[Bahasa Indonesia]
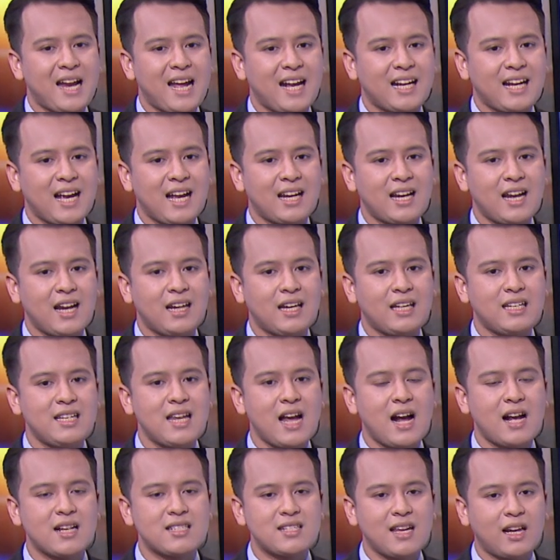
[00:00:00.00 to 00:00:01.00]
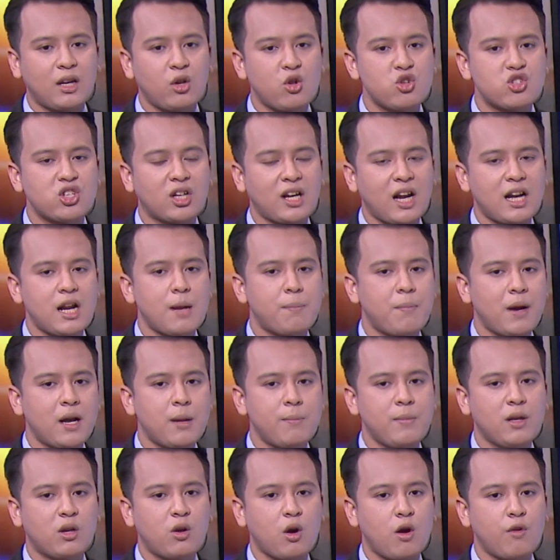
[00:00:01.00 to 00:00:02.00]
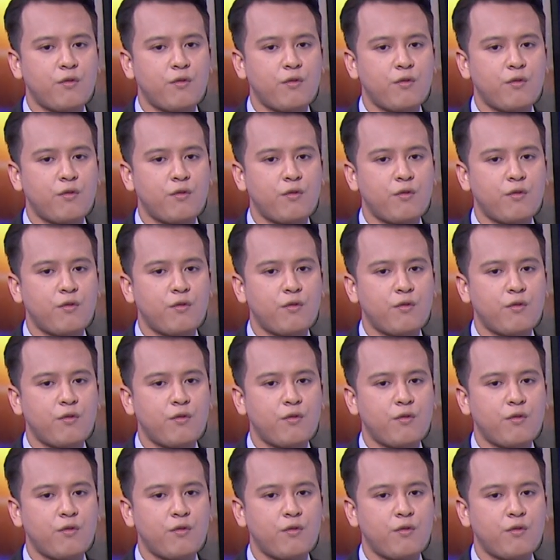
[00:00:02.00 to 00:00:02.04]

penanganan yang serius terhadap pandemi